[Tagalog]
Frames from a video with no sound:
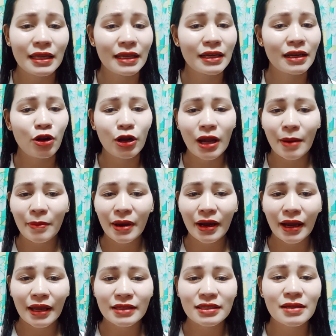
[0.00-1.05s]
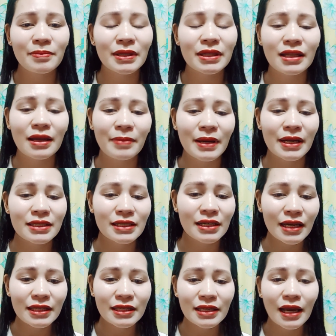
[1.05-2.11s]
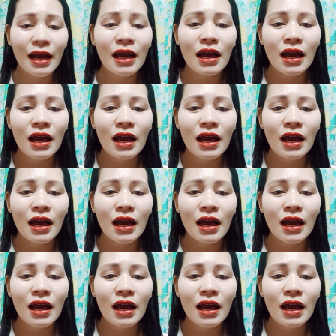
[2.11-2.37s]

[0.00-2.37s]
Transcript: ikaw lamang ay sapat na para para sa kanya